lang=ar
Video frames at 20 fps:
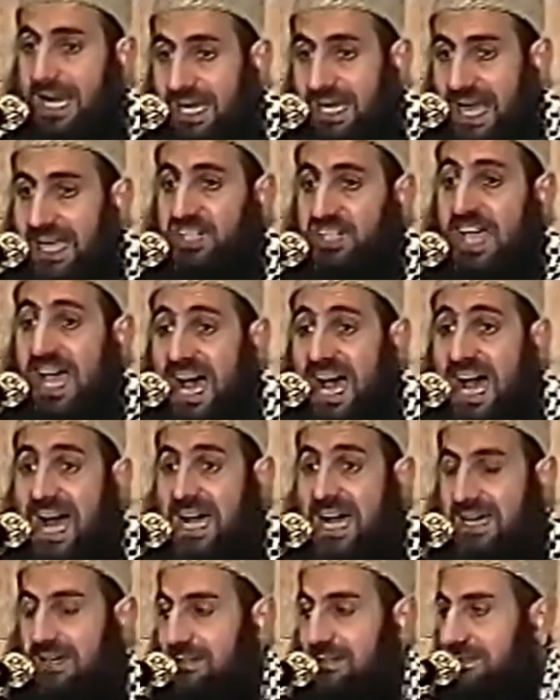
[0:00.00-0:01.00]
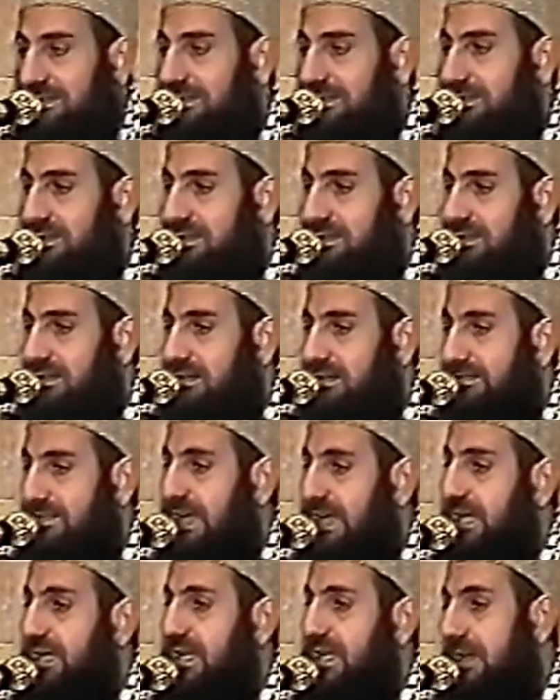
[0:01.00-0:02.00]
النجاة
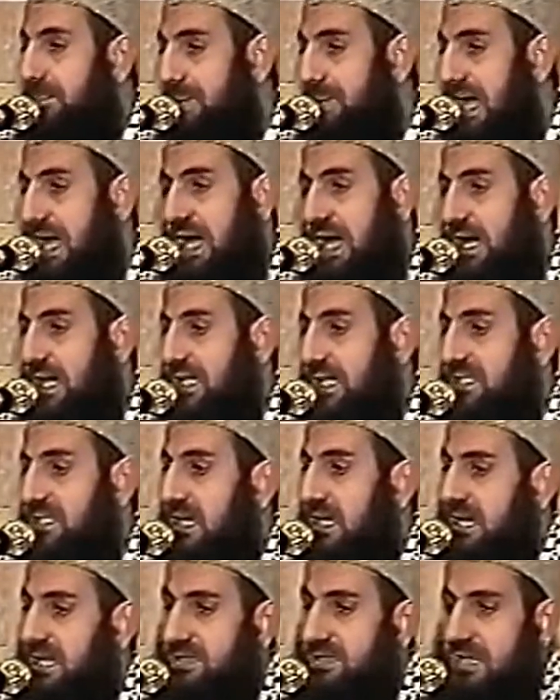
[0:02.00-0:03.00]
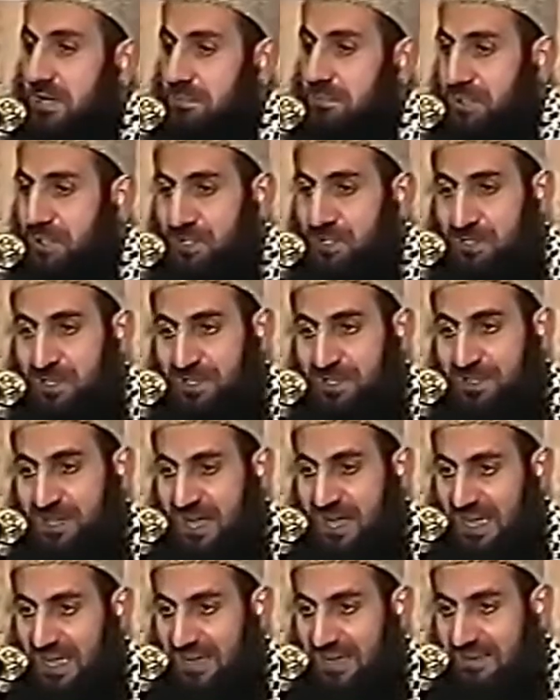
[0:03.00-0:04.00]
فإن البحار صارت أمريكية